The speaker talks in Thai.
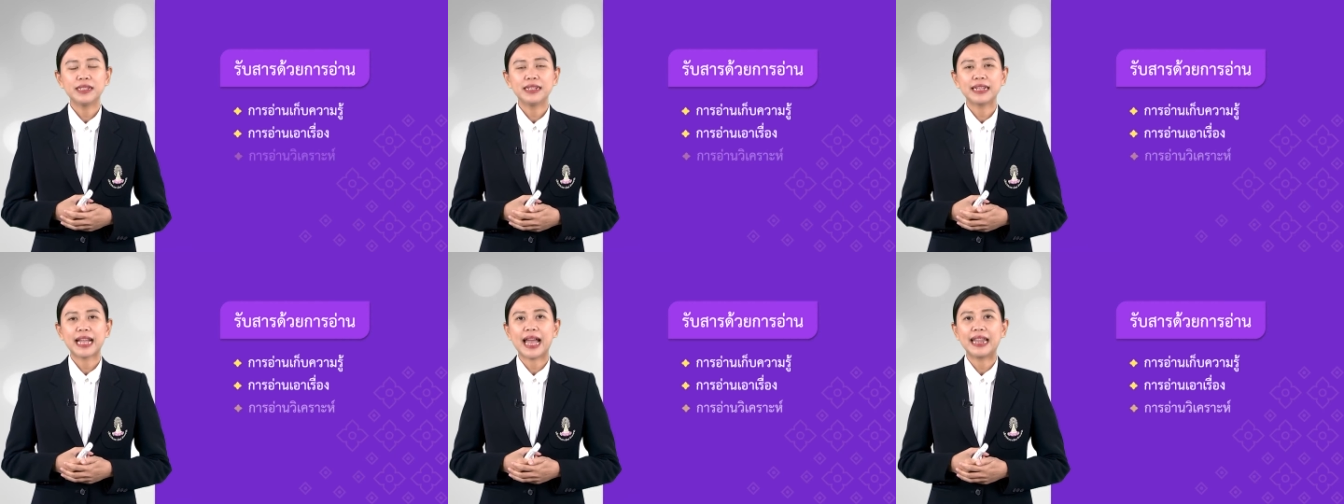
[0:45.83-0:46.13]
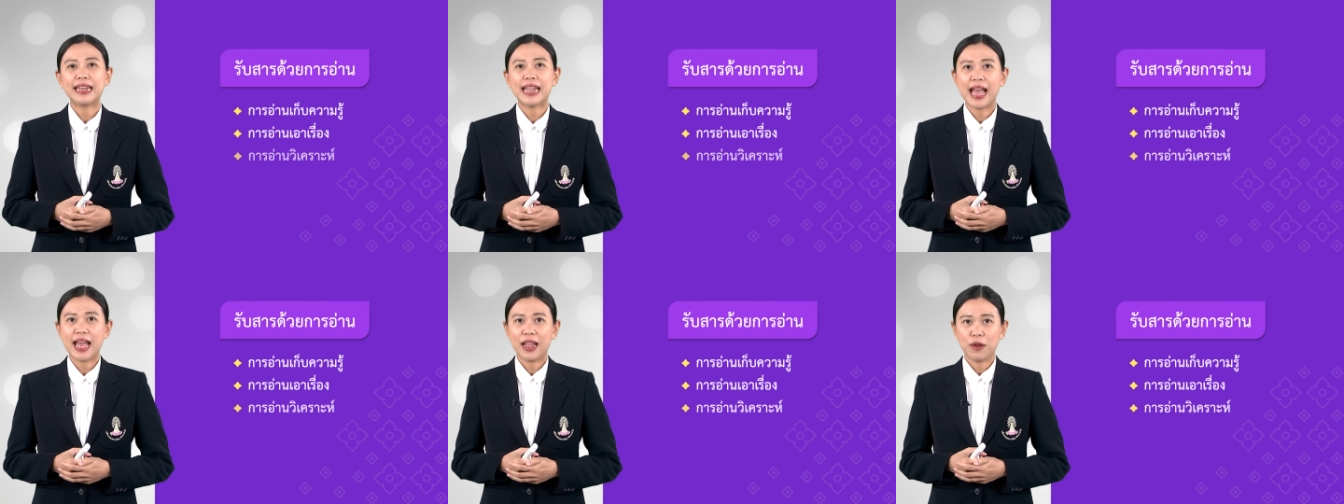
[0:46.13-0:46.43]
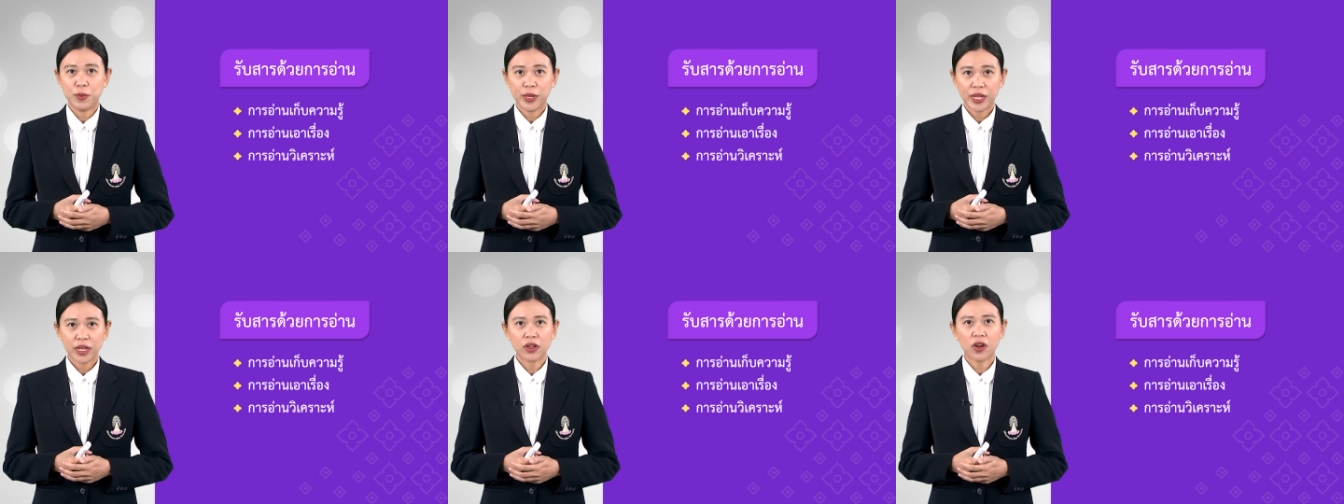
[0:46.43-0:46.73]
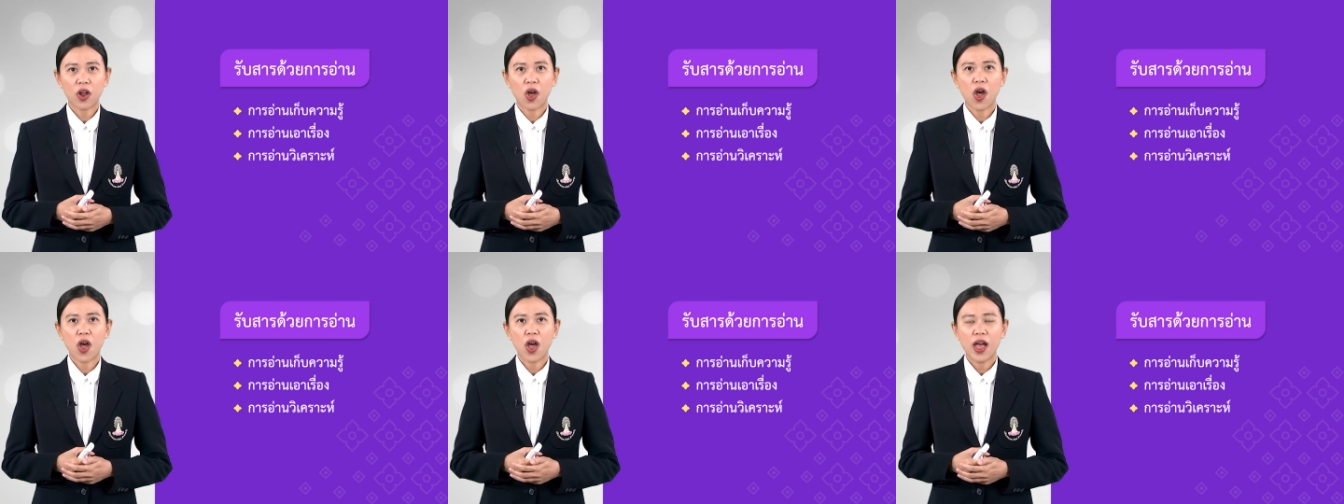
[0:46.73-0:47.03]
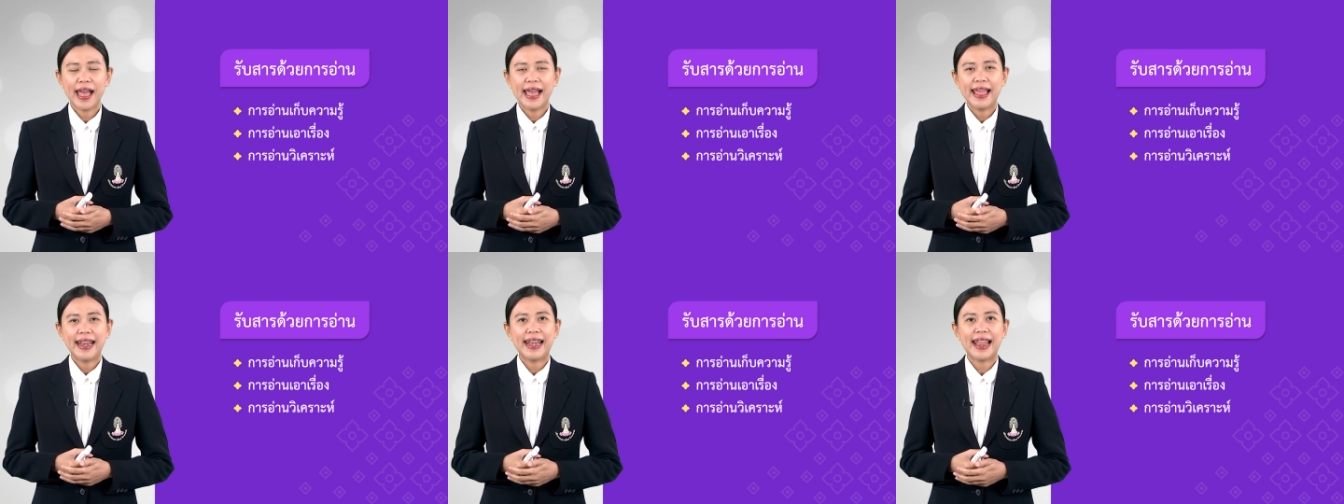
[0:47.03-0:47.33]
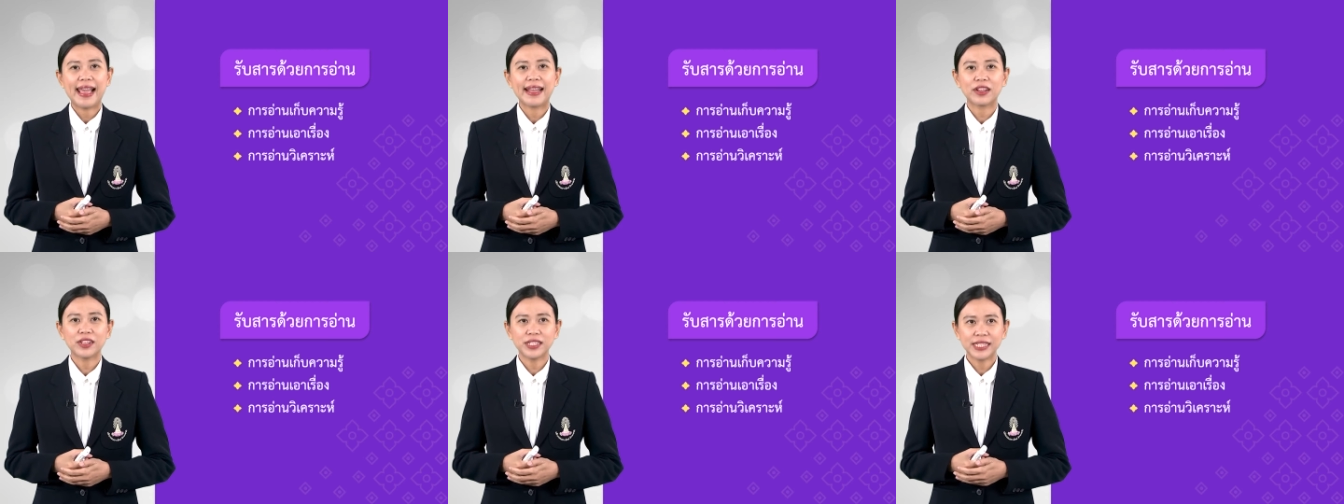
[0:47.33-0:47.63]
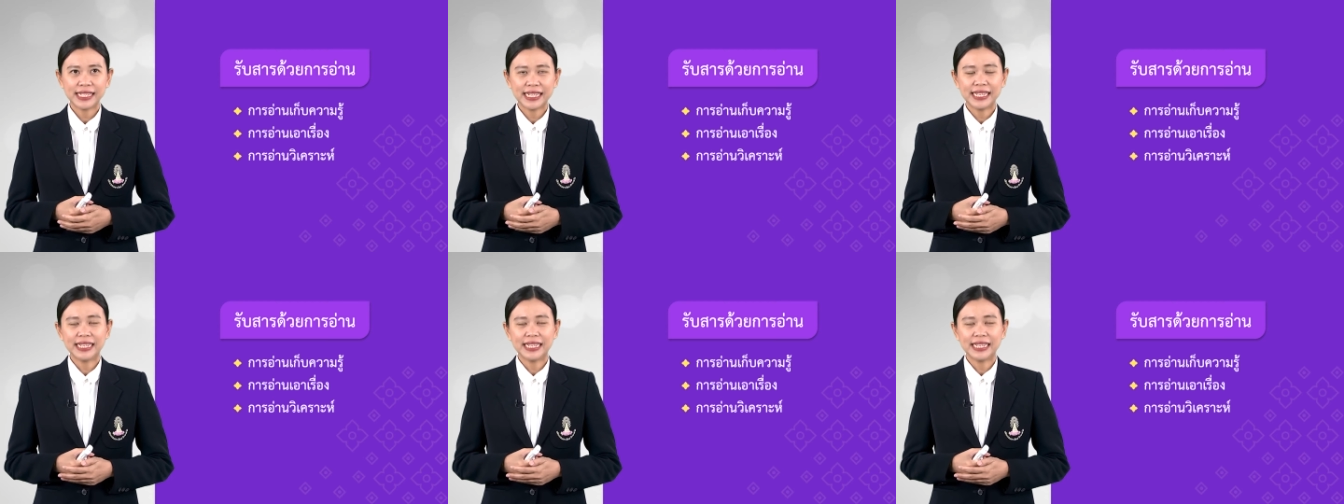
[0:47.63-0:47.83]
คือการอ่านวิเคราะห์ และก็